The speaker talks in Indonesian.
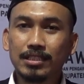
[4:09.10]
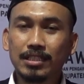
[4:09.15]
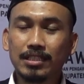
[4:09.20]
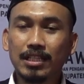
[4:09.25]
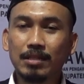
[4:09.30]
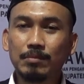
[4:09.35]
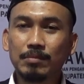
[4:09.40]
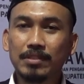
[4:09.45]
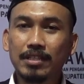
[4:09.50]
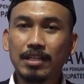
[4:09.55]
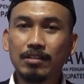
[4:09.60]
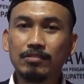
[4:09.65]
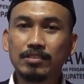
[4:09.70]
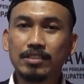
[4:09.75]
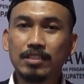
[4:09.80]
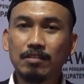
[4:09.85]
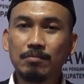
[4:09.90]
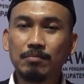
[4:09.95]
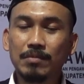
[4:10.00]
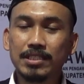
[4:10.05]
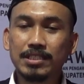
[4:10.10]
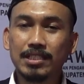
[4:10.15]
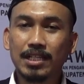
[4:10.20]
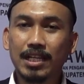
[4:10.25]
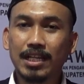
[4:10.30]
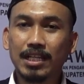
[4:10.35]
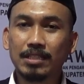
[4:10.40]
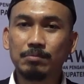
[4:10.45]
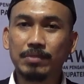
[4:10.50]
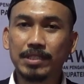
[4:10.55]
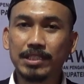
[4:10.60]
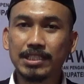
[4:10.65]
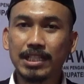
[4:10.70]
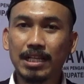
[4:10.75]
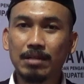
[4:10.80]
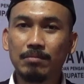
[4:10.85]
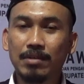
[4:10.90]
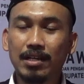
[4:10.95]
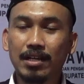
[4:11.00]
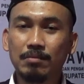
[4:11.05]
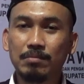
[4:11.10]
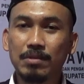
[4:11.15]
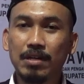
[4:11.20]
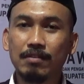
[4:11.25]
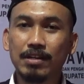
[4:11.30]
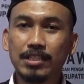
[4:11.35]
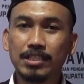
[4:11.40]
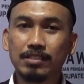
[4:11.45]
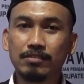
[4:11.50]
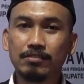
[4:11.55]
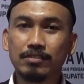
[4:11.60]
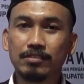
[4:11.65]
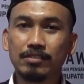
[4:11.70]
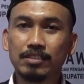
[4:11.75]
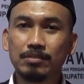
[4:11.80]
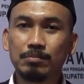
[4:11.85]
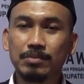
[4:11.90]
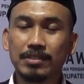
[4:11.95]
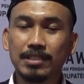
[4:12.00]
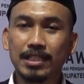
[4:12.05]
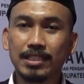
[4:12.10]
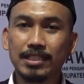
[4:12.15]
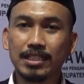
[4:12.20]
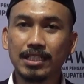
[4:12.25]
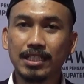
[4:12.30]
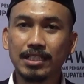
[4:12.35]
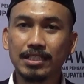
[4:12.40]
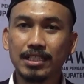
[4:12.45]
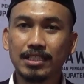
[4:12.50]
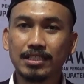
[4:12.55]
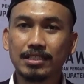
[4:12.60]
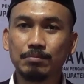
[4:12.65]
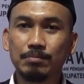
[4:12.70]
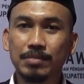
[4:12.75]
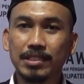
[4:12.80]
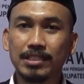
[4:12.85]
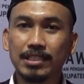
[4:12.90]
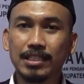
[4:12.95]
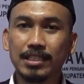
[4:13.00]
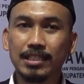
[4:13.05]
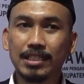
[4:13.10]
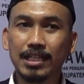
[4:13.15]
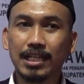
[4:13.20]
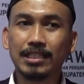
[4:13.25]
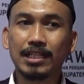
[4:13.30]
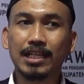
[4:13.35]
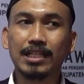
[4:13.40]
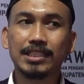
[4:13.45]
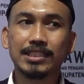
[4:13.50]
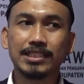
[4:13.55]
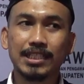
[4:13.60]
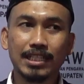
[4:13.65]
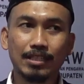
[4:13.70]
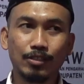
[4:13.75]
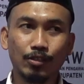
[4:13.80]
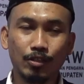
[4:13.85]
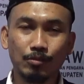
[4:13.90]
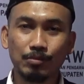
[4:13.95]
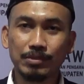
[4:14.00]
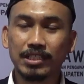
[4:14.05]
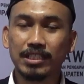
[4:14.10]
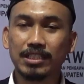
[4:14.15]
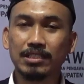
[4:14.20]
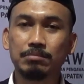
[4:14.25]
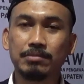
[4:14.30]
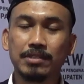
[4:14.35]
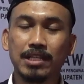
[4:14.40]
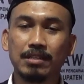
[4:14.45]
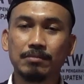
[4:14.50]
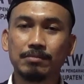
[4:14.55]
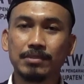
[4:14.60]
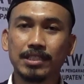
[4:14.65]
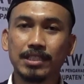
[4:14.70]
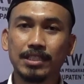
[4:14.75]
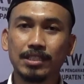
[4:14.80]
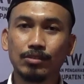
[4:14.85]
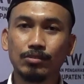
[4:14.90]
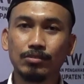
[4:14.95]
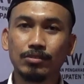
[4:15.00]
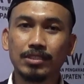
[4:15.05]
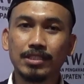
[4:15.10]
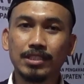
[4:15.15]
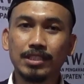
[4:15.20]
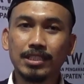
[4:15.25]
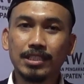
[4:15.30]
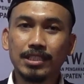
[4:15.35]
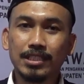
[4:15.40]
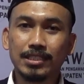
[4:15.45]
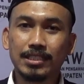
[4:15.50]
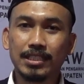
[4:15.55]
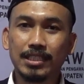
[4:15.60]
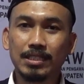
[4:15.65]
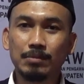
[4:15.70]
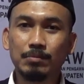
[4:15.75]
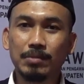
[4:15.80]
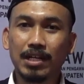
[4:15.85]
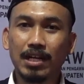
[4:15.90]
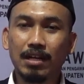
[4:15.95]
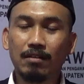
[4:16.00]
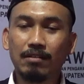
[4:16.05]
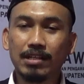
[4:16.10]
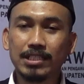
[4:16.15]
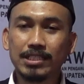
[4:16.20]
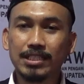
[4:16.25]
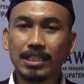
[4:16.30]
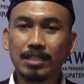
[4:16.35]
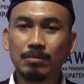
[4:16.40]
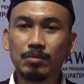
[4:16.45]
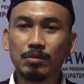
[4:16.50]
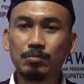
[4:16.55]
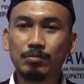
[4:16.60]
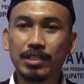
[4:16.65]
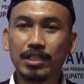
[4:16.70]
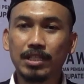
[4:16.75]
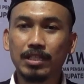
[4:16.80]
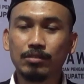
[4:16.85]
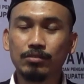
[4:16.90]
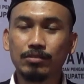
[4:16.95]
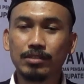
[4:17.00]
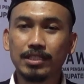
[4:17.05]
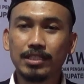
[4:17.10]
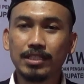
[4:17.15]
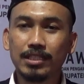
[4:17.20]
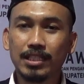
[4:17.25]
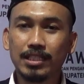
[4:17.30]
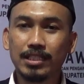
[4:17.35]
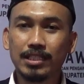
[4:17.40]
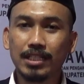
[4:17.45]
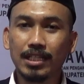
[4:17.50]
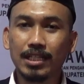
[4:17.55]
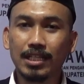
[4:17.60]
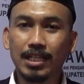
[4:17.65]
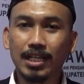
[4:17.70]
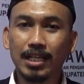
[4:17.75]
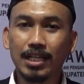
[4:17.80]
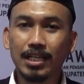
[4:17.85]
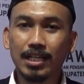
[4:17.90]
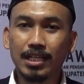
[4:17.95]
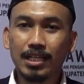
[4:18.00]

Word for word: tetapi tanggung jawab masyarakat bersama. Bawaslu itu sebenarnya hanya sebagai katalisator bisa dibilang begitu. Jadi pengawasan pemilu ini adalah